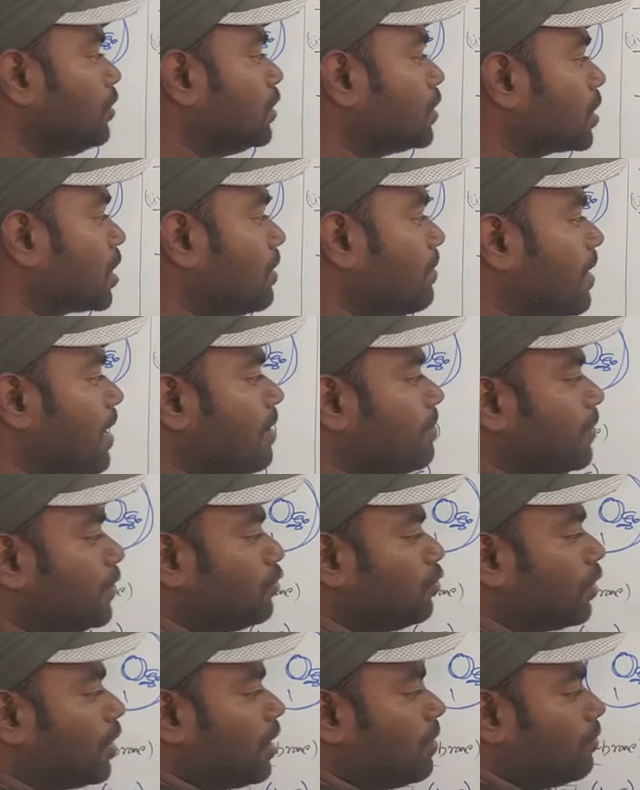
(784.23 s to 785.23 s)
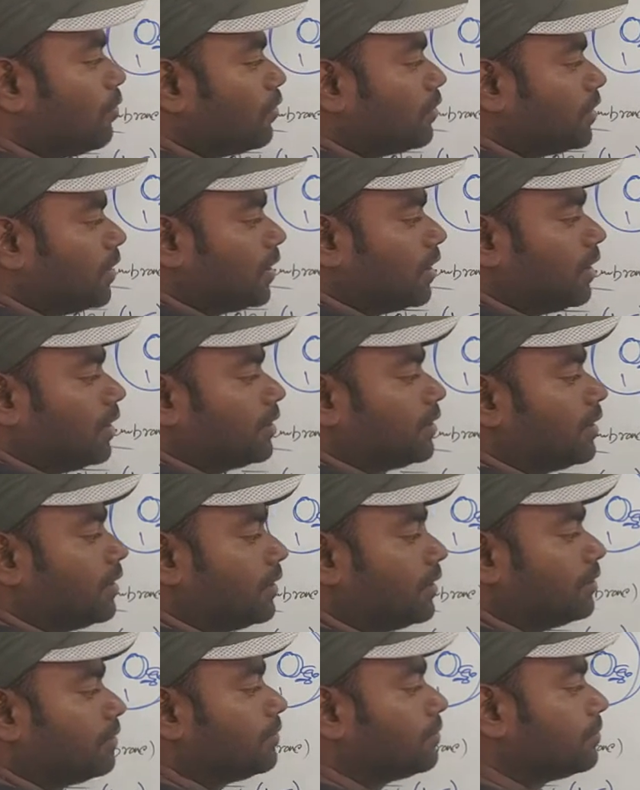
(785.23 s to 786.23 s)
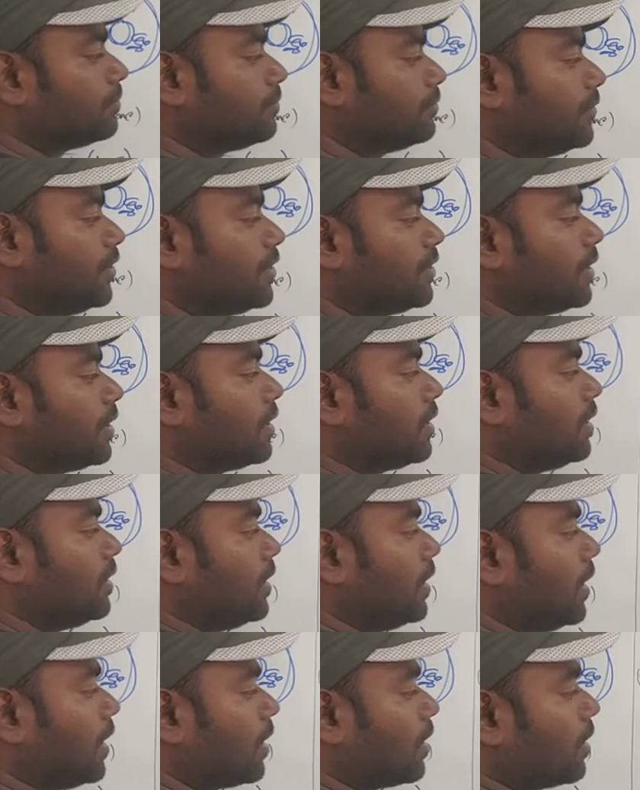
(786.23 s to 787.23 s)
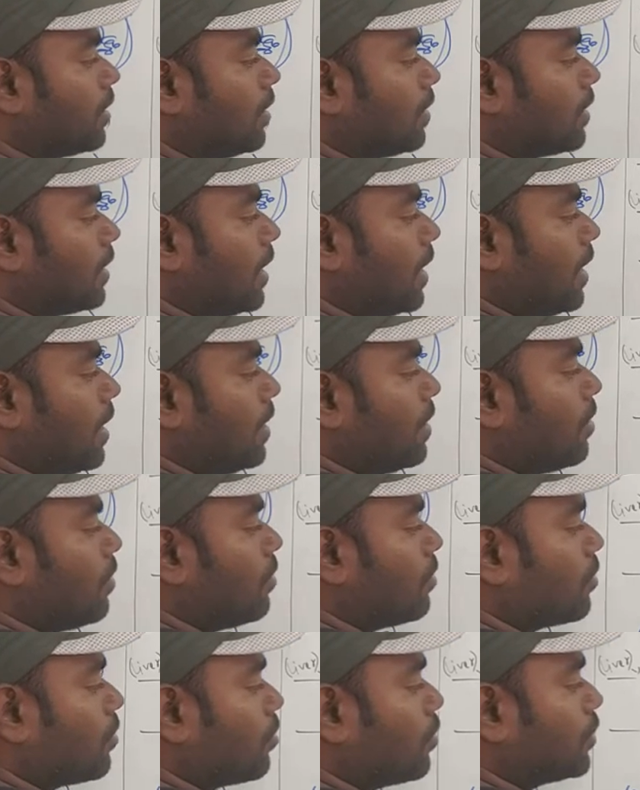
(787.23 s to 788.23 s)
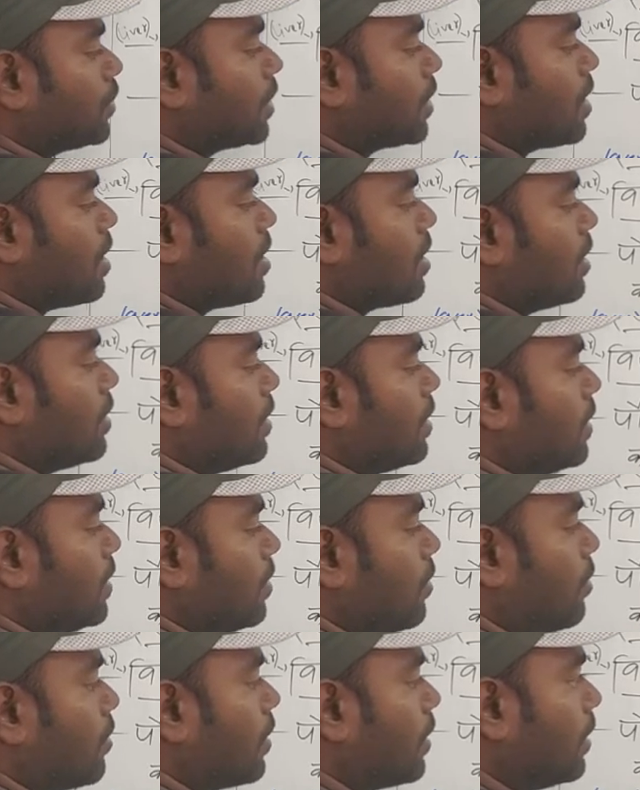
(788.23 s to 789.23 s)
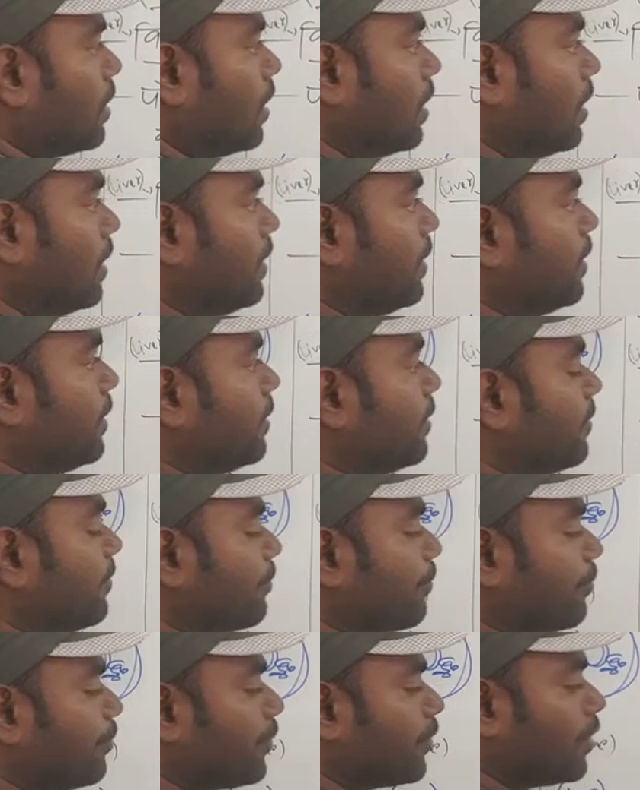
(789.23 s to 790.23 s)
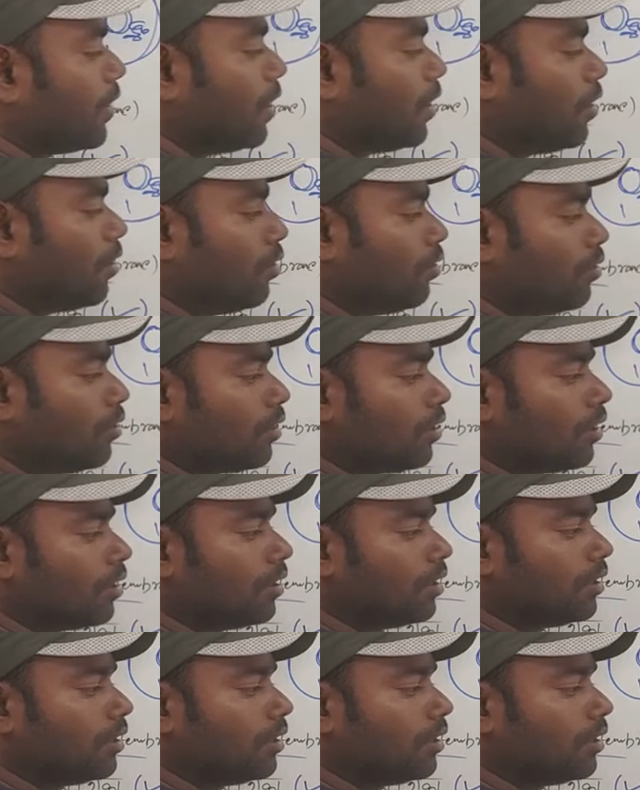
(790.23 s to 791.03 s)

इसके बारे में थोड़ा हम लोग देख लेते हैं जैसे कि ये एक क्या है कोशिकांग यानी ऑर्गेनल है ये और